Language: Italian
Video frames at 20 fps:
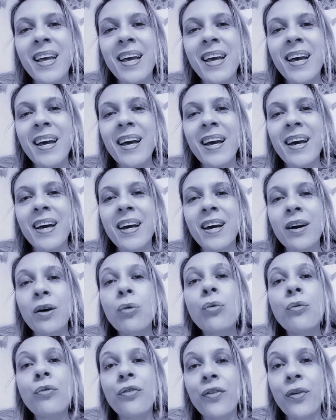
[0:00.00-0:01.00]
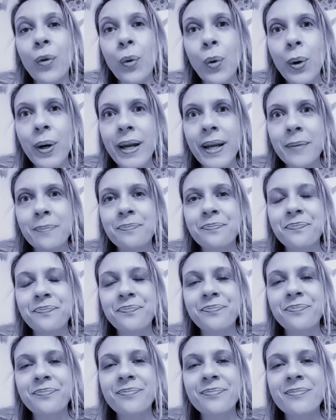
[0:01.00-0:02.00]
eh, un fiore,
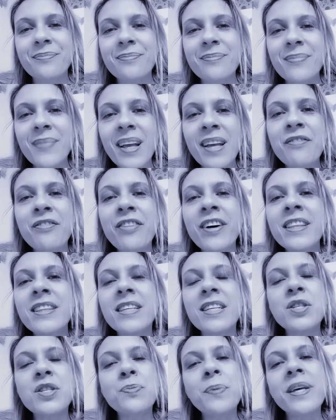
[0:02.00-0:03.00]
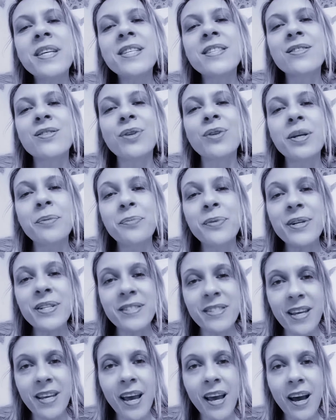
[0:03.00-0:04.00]
Infatti spesso le
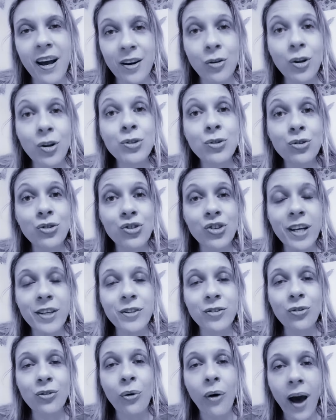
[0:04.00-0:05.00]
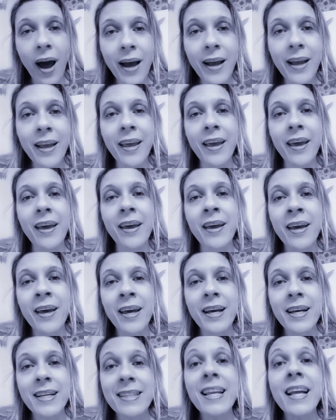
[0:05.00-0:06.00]
poesie hanno ad oggetto anche
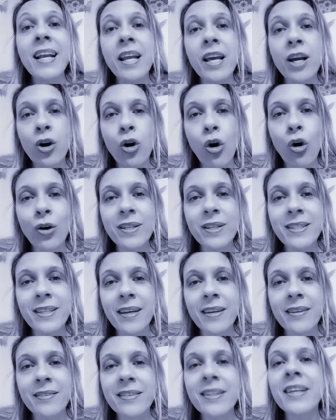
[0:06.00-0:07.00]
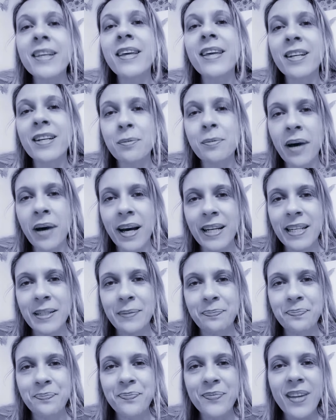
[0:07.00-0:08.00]
delle cose, degli animali
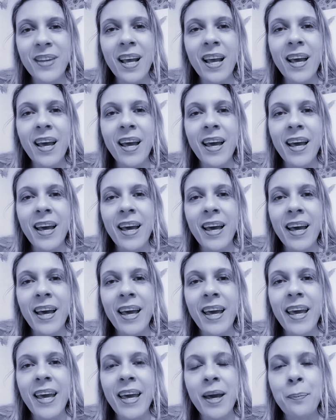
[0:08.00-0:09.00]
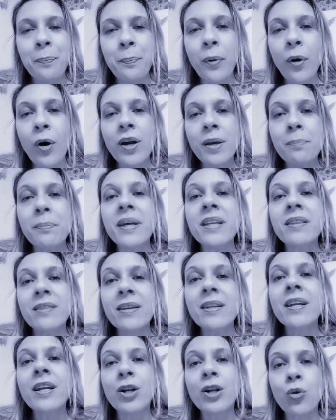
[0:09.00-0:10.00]
e poi mettere
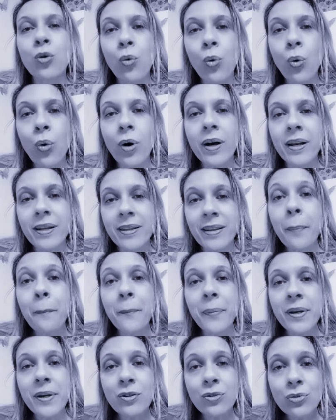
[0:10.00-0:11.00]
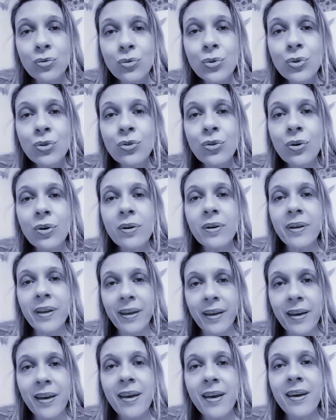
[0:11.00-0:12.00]
il cuore dappertutto
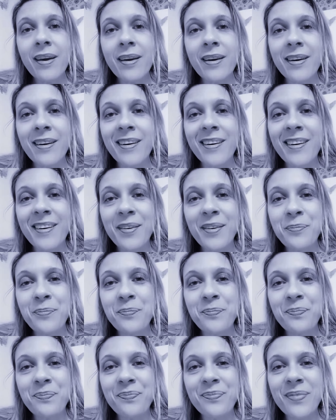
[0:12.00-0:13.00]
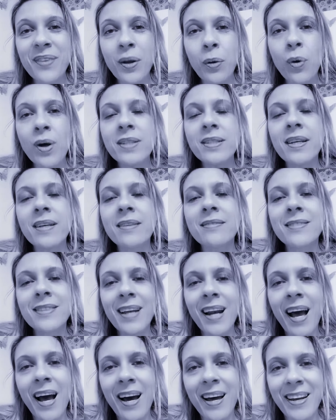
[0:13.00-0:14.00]
e ehm, quasi
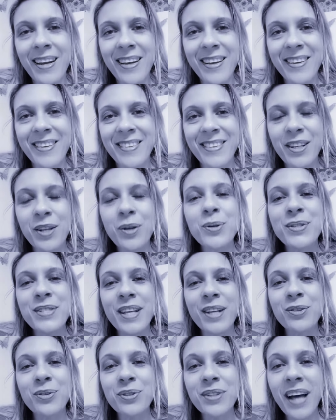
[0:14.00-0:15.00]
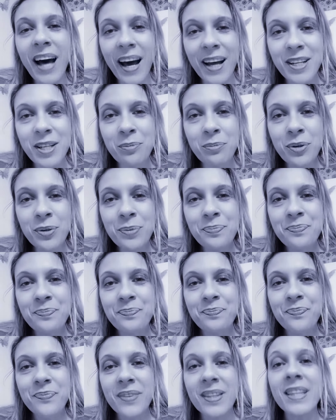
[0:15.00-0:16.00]
entrare nello stato d'animo
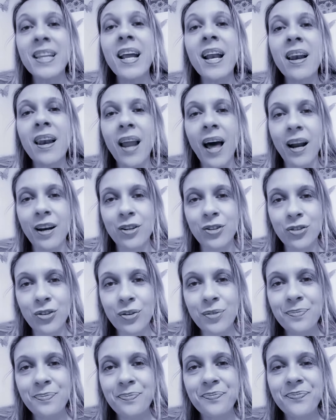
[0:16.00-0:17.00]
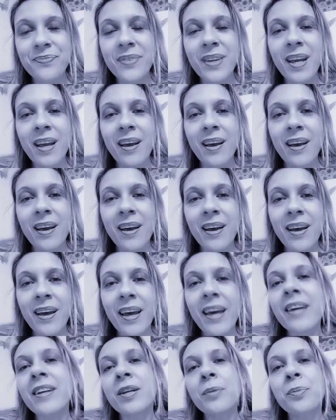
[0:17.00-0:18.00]
dell'altro
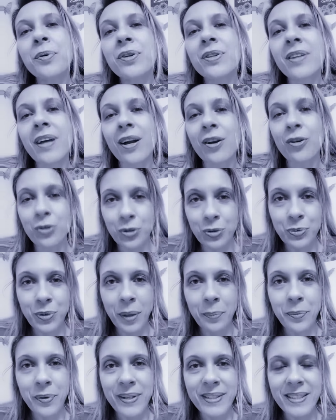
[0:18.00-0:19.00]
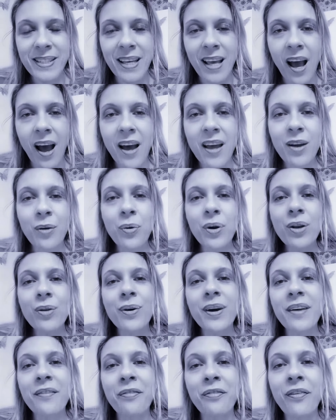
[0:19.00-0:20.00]
e riportarlo in una poesia. È quello
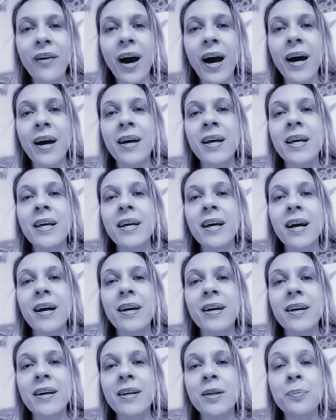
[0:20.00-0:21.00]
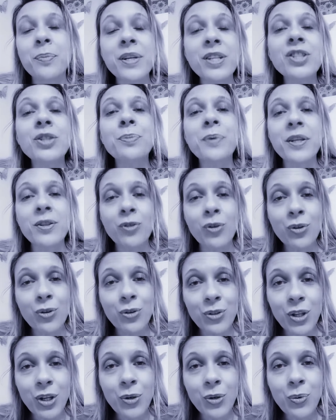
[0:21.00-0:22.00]
che fa eh, il principe Antonio
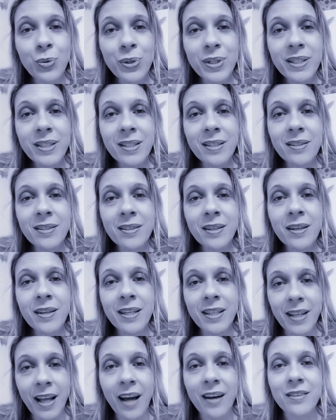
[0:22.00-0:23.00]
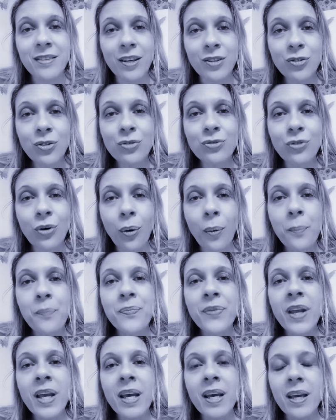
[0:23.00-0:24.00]
De Curtis in arte Totò
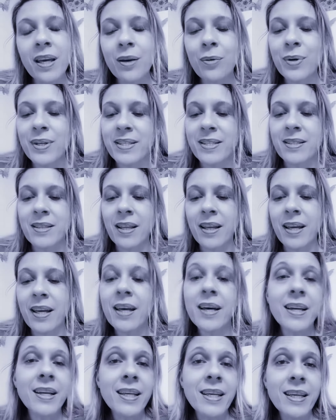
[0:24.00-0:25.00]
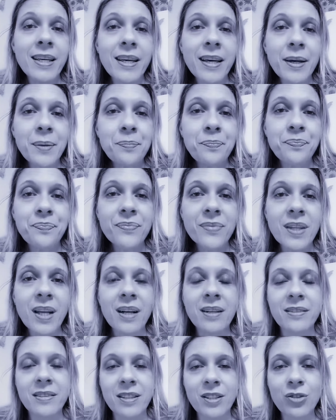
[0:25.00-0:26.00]
in queste righe dal
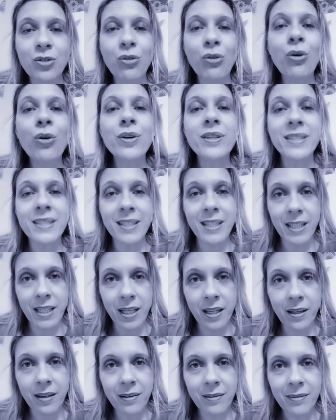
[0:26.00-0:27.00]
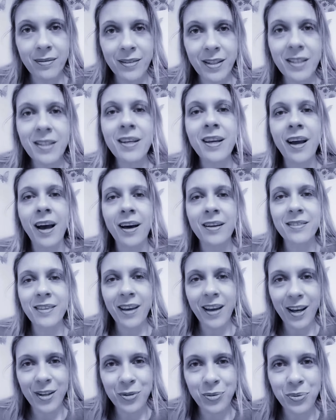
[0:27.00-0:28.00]
titolo Dick dedicate
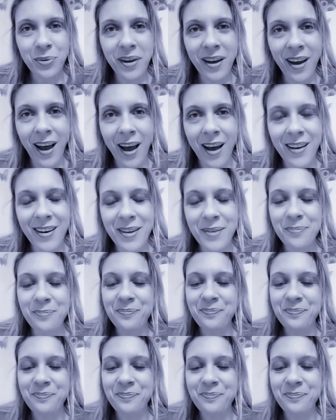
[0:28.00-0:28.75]
ad un cane.